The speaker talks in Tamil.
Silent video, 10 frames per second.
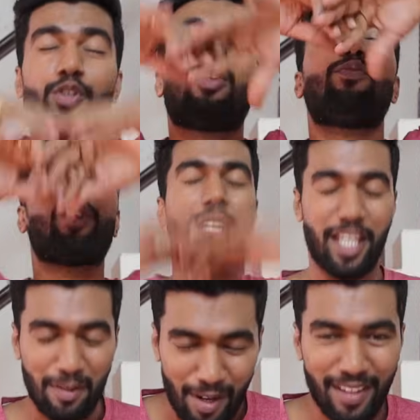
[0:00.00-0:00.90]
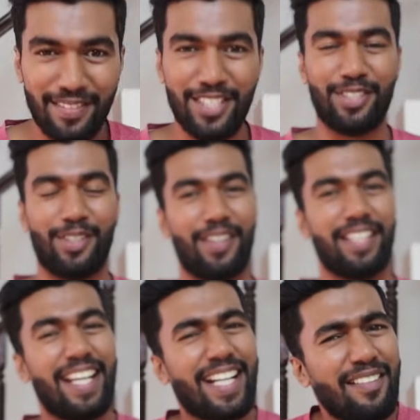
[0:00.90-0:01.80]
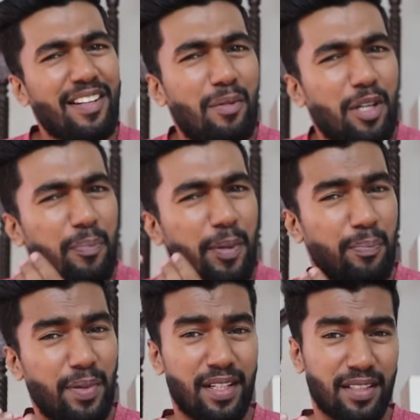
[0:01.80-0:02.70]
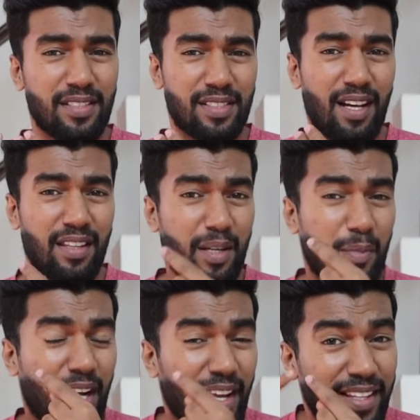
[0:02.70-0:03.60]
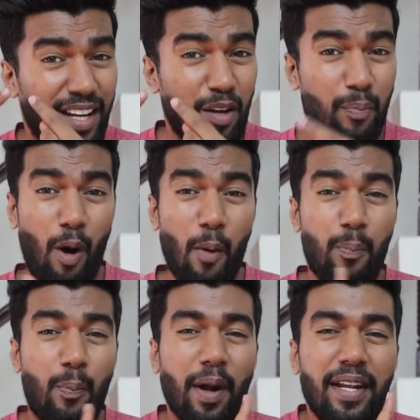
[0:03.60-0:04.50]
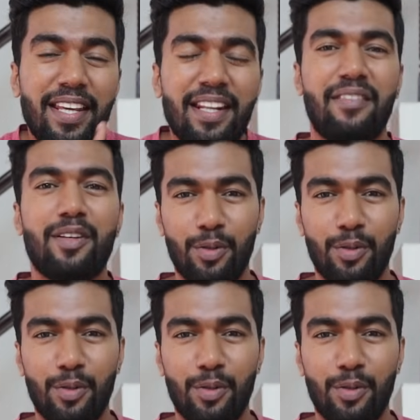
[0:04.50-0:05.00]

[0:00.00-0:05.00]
இன்னொரு முக்கியமான விஷயம் ஏற்கனவே நமக்கு பிம்பிள் இருந்துச்சுன்னா அதை நம்ம கையால் பாப் பண்ணிடவே